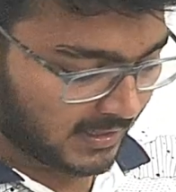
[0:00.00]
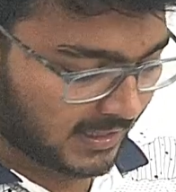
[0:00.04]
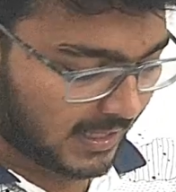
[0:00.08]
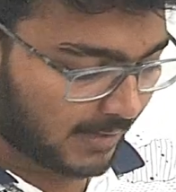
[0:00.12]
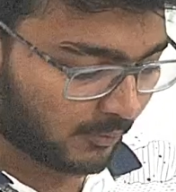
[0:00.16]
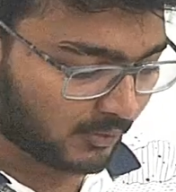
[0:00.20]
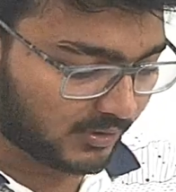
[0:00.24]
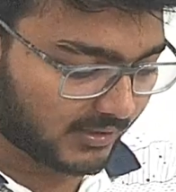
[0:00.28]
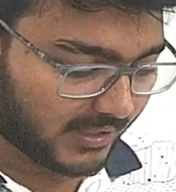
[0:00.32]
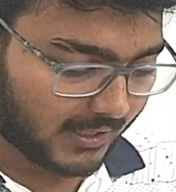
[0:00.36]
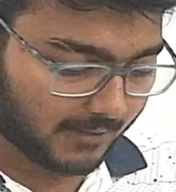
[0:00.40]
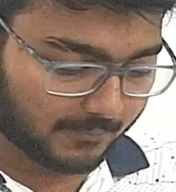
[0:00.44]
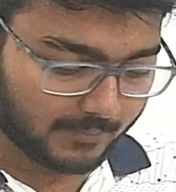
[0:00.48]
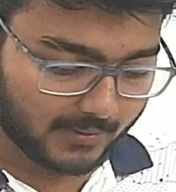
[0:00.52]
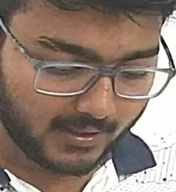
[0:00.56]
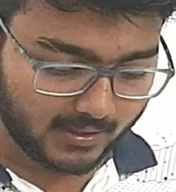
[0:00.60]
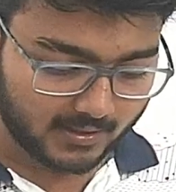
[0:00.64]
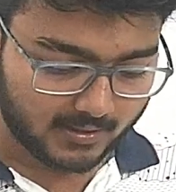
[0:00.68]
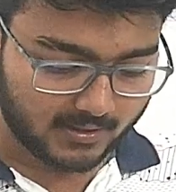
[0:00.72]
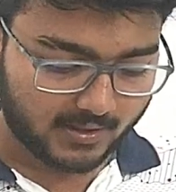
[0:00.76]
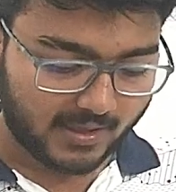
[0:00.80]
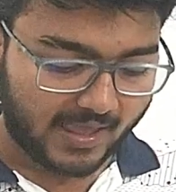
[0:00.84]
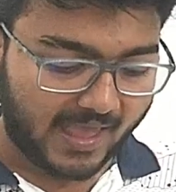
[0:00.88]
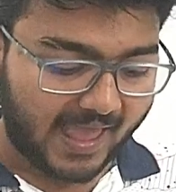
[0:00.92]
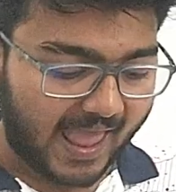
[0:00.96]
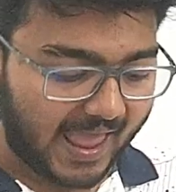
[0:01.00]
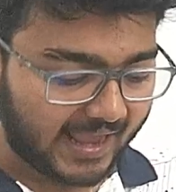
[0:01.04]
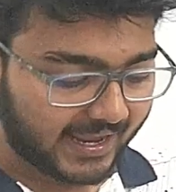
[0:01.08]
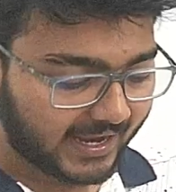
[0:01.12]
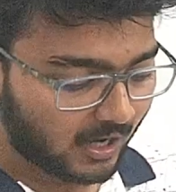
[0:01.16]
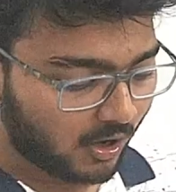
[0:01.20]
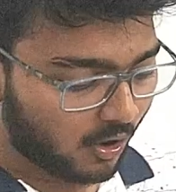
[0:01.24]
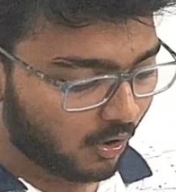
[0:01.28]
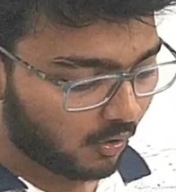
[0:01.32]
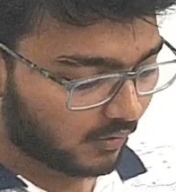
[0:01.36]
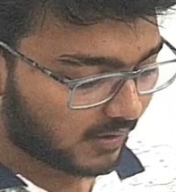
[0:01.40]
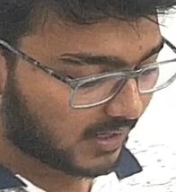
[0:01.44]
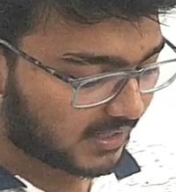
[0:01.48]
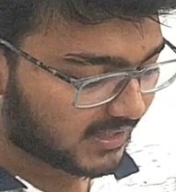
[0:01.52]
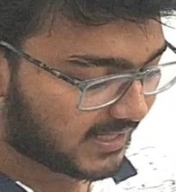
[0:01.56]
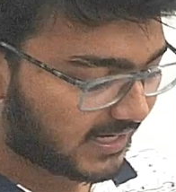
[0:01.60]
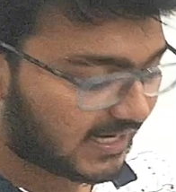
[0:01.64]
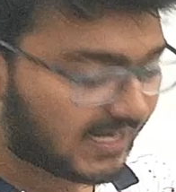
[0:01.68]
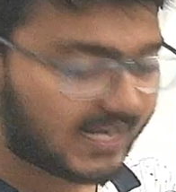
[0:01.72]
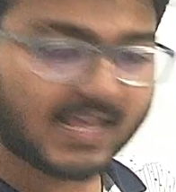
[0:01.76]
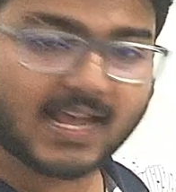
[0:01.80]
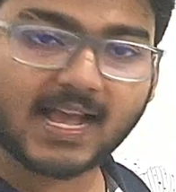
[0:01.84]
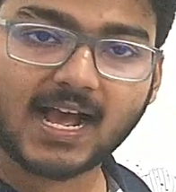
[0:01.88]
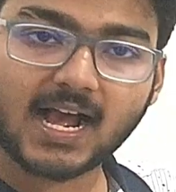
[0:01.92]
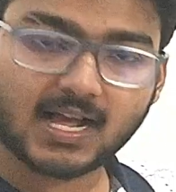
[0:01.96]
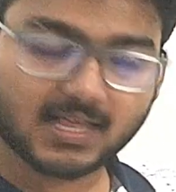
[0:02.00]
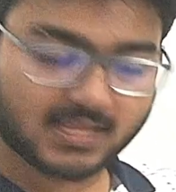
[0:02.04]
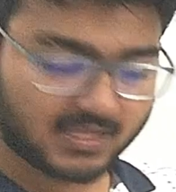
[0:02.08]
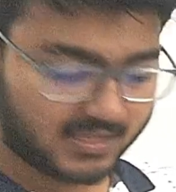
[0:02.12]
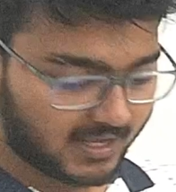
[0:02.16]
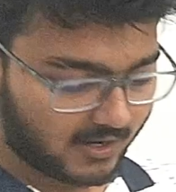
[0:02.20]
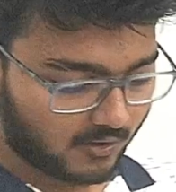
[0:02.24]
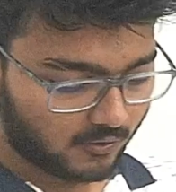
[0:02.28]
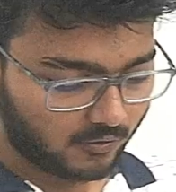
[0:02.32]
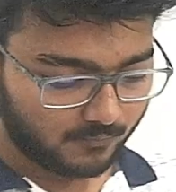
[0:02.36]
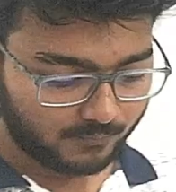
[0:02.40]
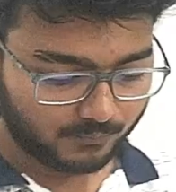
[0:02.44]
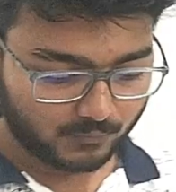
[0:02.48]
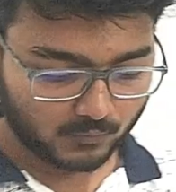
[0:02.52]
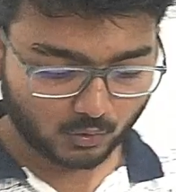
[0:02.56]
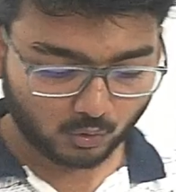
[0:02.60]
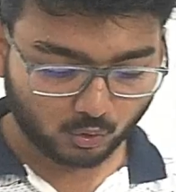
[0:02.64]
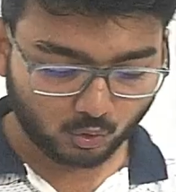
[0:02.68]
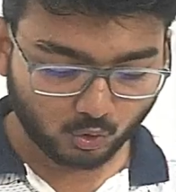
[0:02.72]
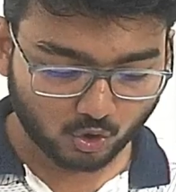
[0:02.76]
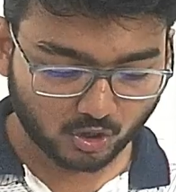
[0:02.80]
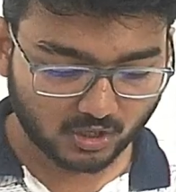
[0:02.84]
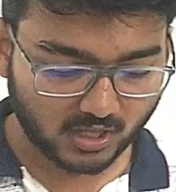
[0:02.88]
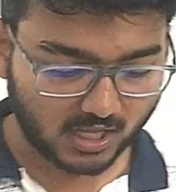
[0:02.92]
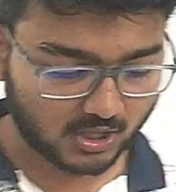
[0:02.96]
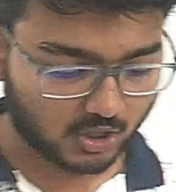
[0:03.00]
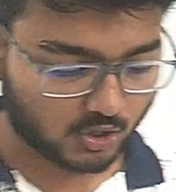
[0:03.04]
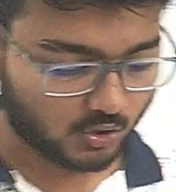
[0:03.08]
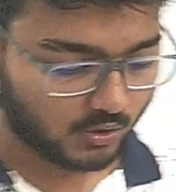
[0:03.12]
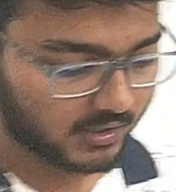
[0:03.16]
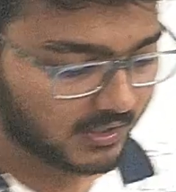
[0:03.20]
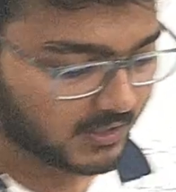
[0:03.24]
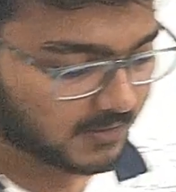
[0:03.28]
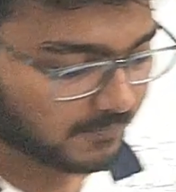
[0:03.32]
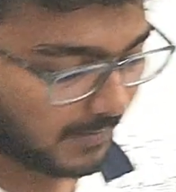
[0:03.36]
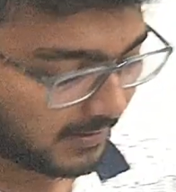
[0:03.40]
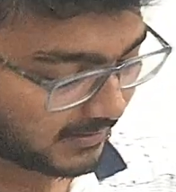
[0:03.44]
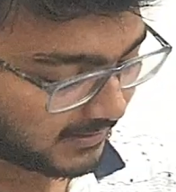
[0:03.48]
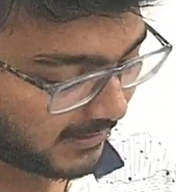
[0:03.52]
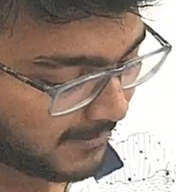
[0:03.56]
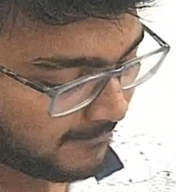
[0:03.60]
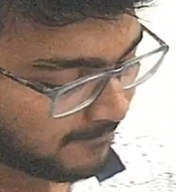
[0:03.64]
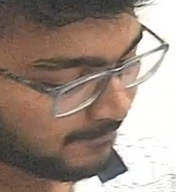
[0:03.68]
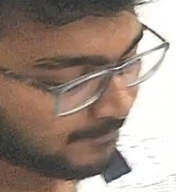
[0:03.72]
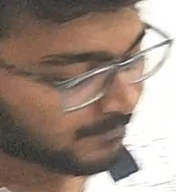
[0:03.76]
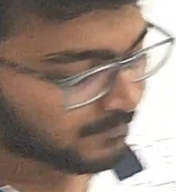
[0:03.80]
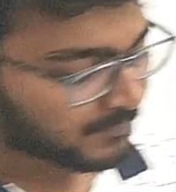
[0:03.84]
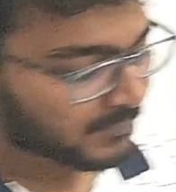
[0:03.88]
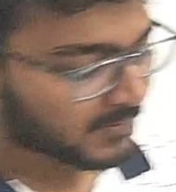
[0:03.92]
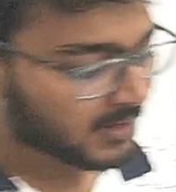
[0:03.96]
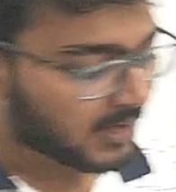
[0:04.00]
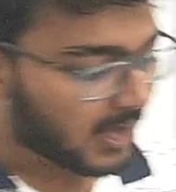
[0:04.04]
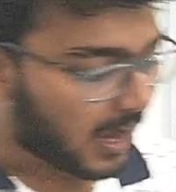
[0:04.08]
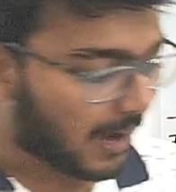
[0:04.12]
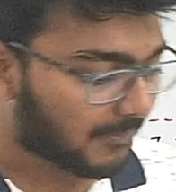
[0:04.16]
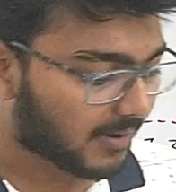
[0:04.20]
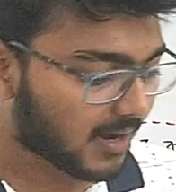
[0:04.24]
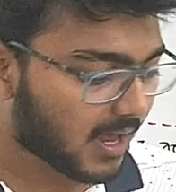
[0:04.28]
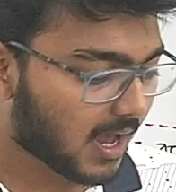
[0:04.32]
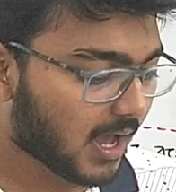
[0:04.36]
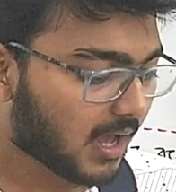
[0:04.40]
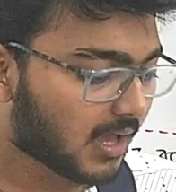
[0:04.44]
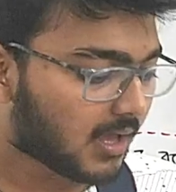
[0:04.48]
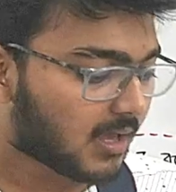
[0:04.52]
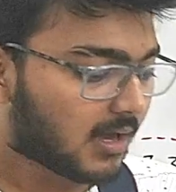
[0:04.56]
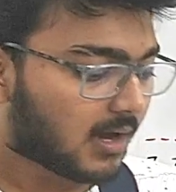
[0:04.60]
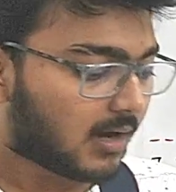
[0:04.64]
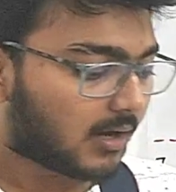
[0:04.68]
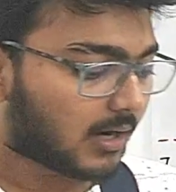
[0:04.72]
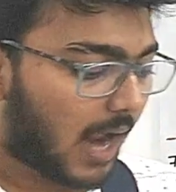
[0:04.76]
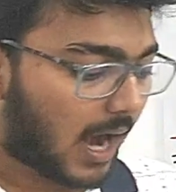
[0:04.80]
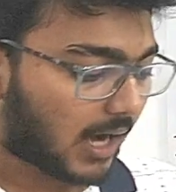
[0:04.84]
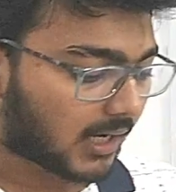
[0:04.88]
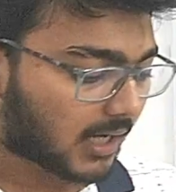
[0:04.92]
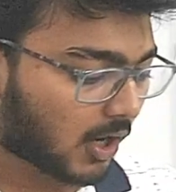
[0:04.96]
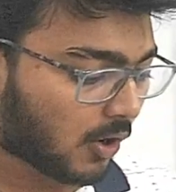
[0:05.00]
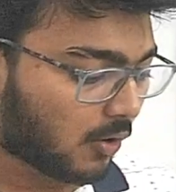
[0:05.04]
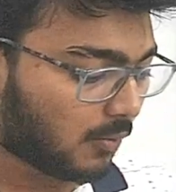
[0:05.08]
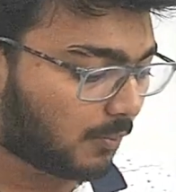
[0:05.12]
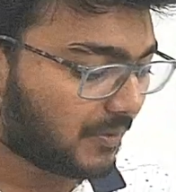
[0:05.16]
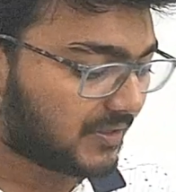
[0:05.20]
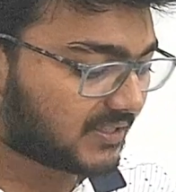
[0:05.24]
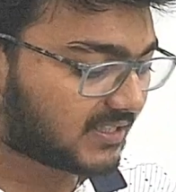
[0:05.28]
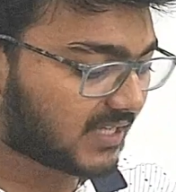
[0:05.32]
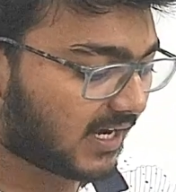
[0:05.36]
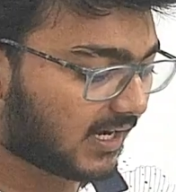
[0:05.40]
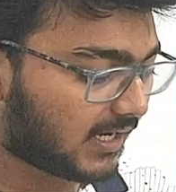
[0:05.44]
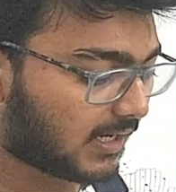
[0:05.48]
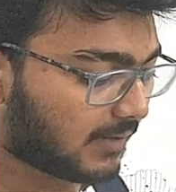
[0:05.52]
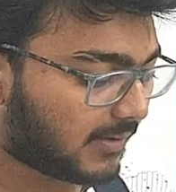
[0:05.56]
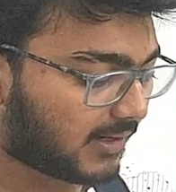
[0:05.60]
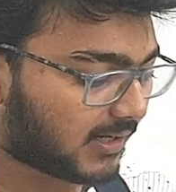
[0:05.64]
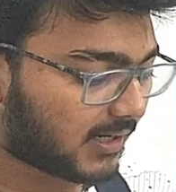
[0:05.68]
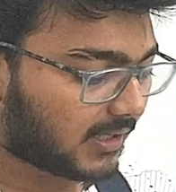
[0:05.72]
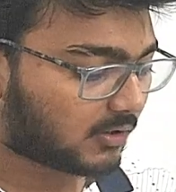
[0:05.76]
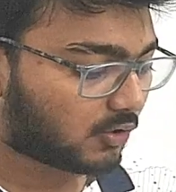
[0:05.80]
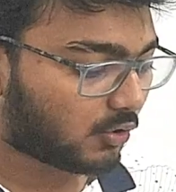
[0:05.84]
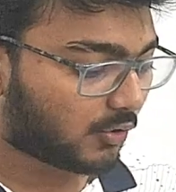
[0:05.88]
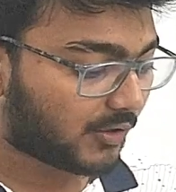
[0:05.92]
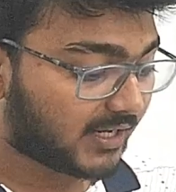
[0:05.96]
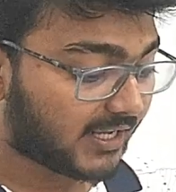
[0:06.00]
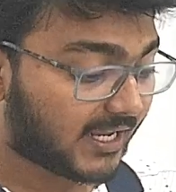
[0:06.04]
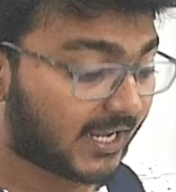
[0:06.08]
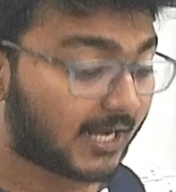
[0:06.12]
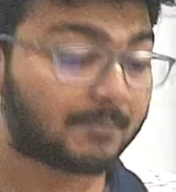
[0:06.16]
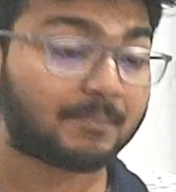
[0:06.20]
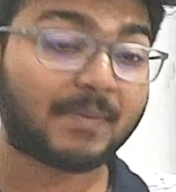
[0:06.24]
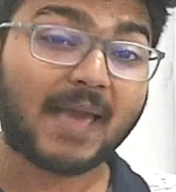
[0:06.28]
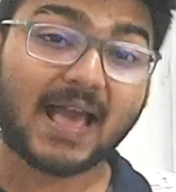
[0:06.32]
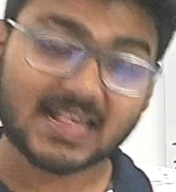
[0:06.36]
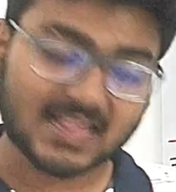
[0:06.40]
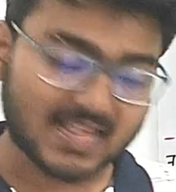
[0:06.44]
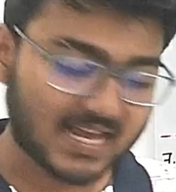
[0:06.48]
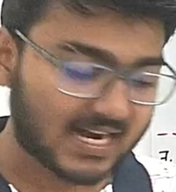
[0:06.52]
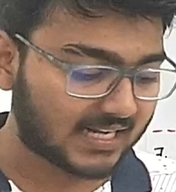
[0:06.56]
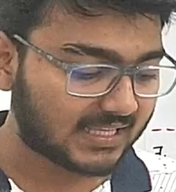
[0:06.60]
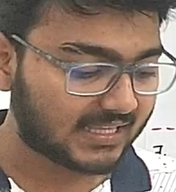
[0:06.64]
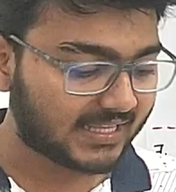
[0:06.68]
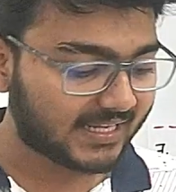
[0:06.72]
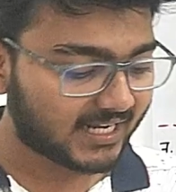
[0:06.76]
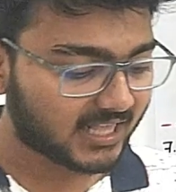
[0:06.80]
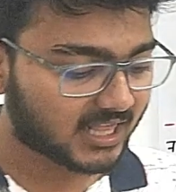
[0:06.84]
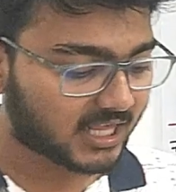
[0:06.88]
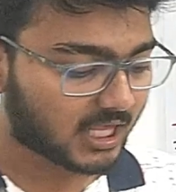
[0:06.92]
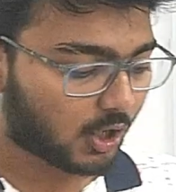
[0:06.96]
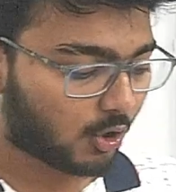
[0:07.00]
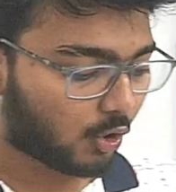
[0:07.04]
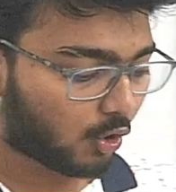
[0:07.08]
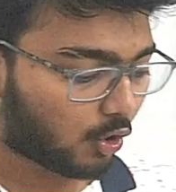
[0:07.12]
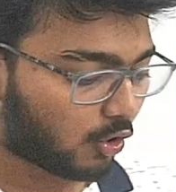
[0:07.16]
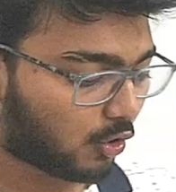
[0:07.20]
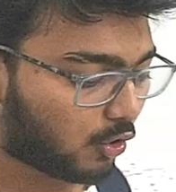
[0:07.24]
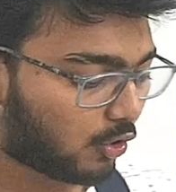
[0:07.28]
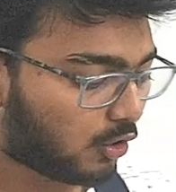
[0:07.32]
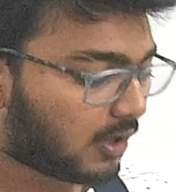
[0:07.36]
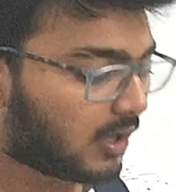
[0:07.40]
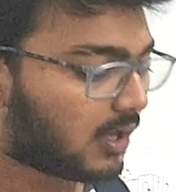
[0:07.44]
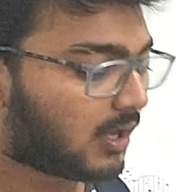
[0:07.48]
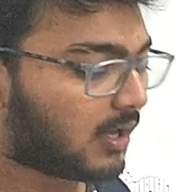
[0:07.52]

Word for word: যেমন দেখবে একের অঙ্কটা যেটা লেখা আছে দেখো দুশো সাতচল্লিশ পাতায় আমরা আটানব্বই সেন্টিমিটার দৈর্ঘ্যের ব্যাসার্ধের যে কোনো